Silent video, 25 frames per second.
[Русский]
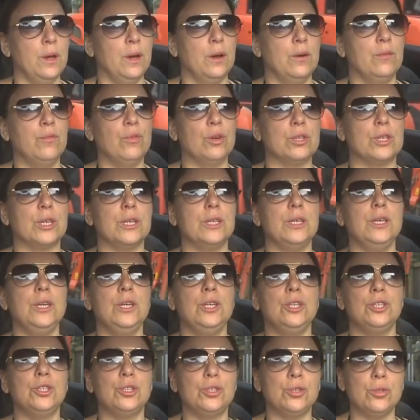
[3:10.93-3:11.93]
Вот, и
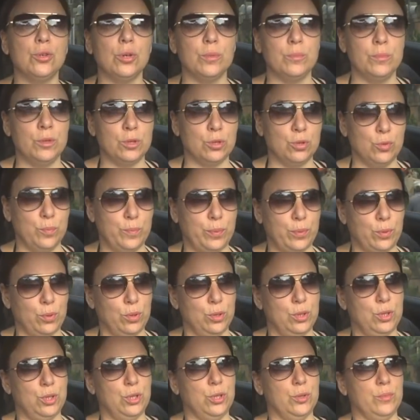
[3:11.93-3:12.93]
еще, между
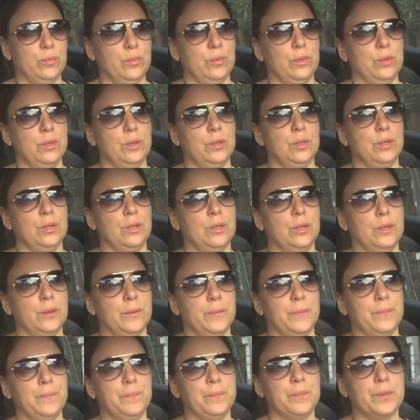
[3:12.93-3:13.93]
прочим,
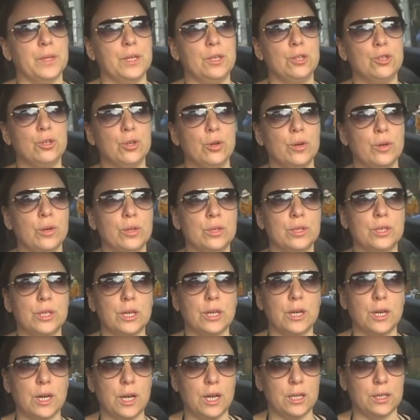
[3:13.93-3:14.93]
эм, еще
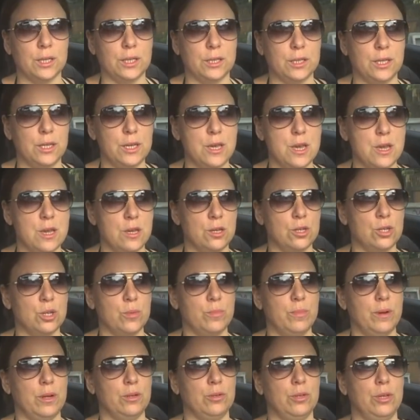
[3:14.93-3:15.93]
Сократ, если я не
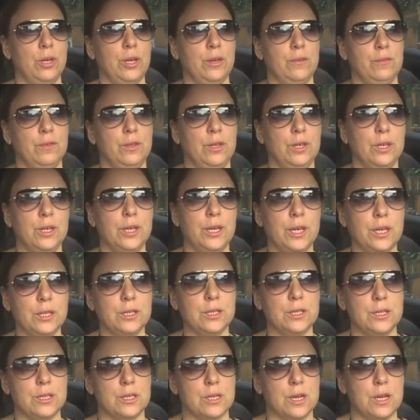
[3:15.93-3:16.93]
ошибаюсь, в Древней
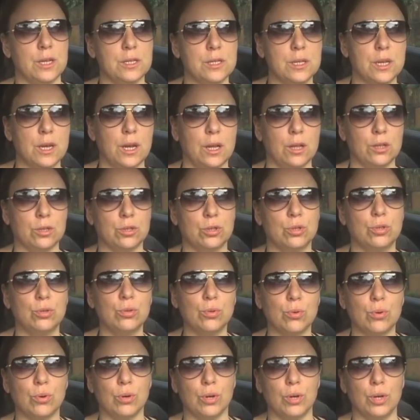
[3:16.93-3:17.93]
Греции сказал,
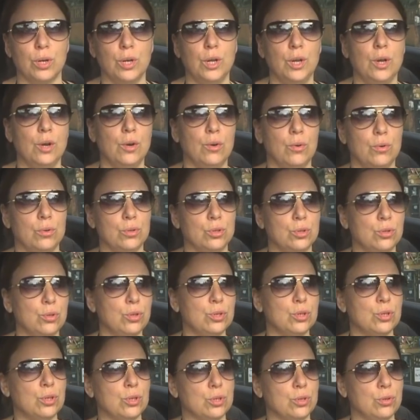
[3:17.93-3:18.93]
что он же
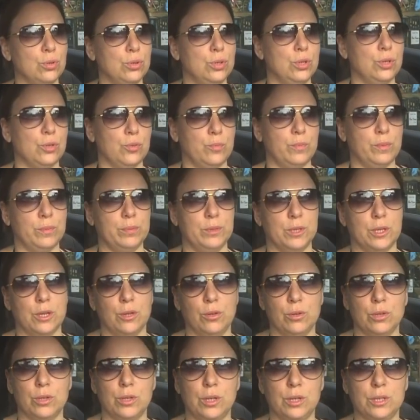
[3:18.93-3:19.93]
тоже консультировал по
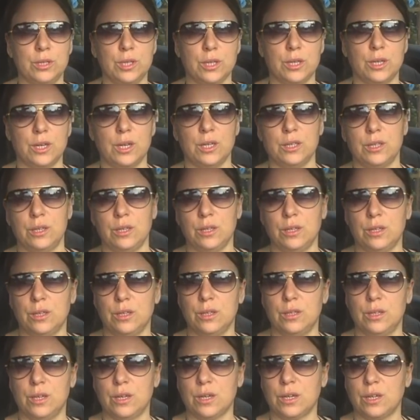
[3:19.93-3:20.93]
психологии, или Сократ, или
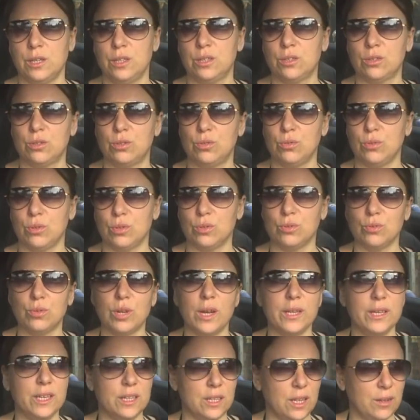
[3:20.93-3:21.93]
Гераклит, кто? Ну,
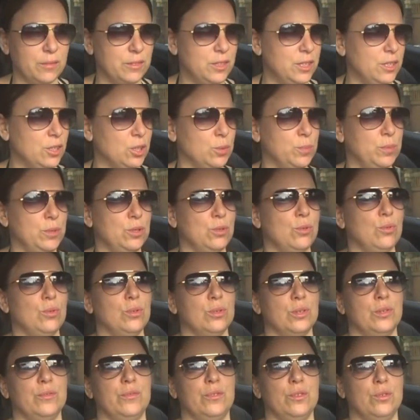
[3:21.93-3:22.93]
они там все же
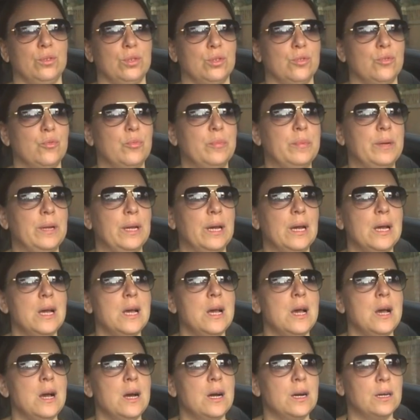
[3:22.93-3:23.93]
психологи, философы были.
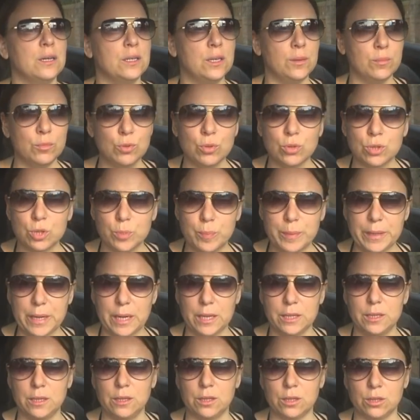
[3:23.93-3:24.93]
А к ним тоже
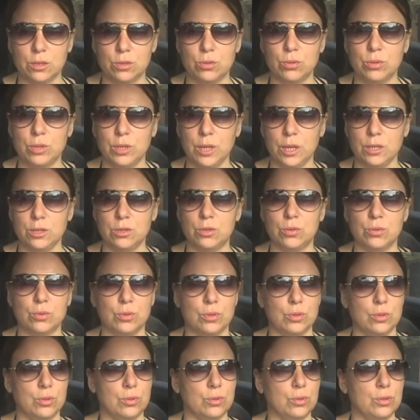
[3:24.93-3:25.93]
приходили на
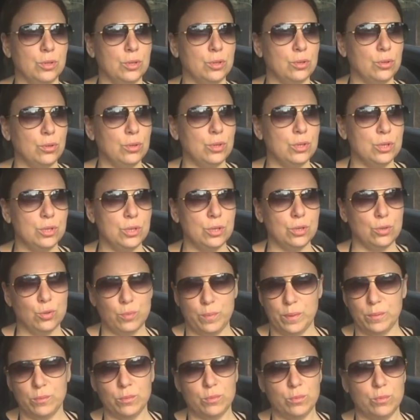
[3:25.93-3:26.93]
консультацию, и кто-то из них, ну,
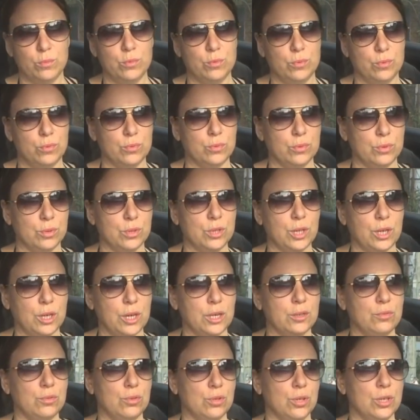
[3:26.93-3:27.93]
по-моему,
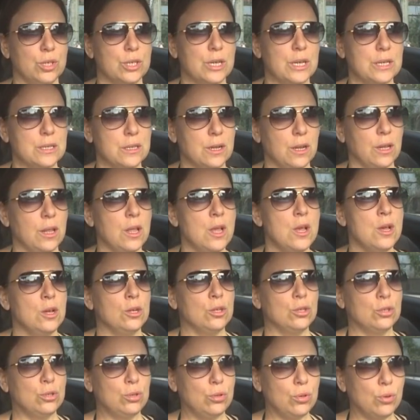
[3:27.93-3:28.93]
Сократ все-таки сказал,
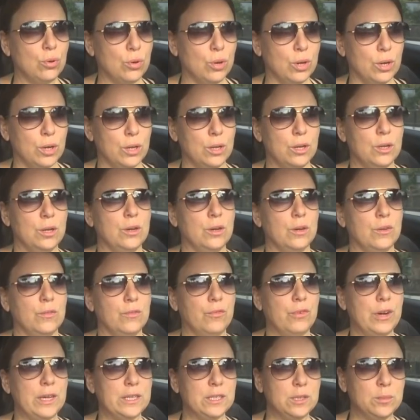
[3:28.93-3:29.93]
что
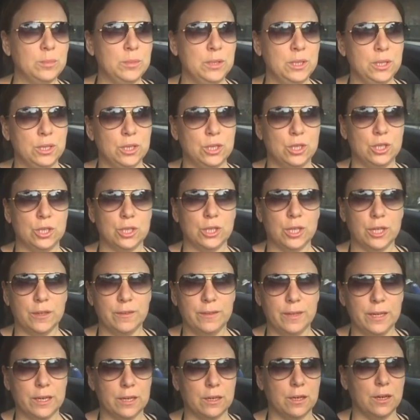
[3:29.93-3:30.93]
возьми из
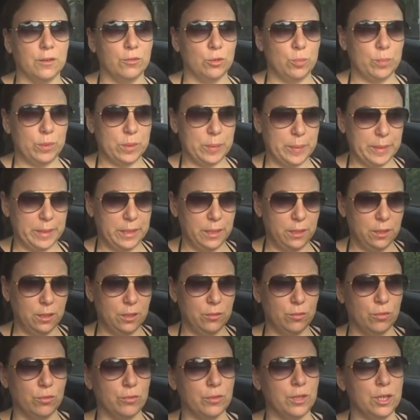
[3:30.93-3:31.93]
человека, вот посмотри на
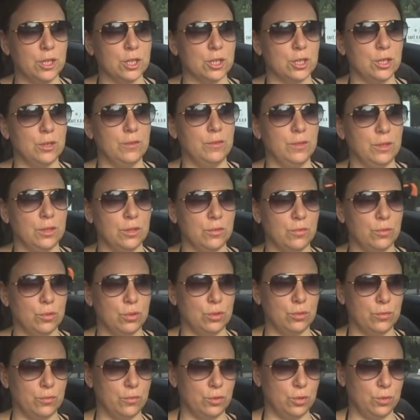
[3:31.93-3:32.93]
его внешний вид.
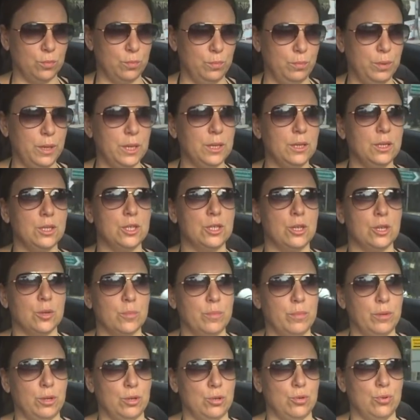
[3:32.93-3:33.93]
Вот, вот бедный
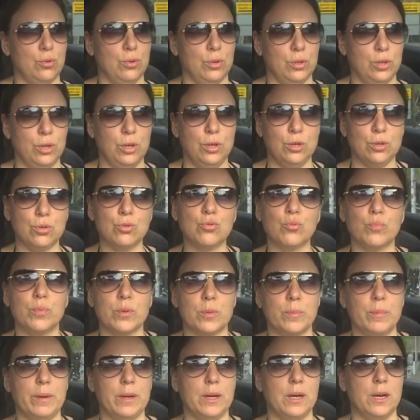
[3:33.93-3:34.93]
человек пришел или
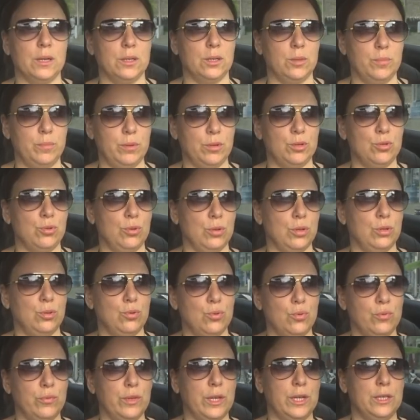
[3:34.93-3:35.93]
супер богатый пришел,
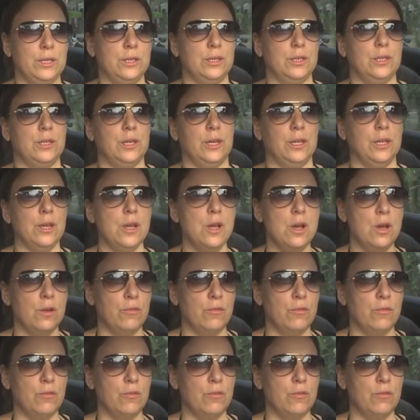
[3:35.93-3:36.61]
которого власть стоит.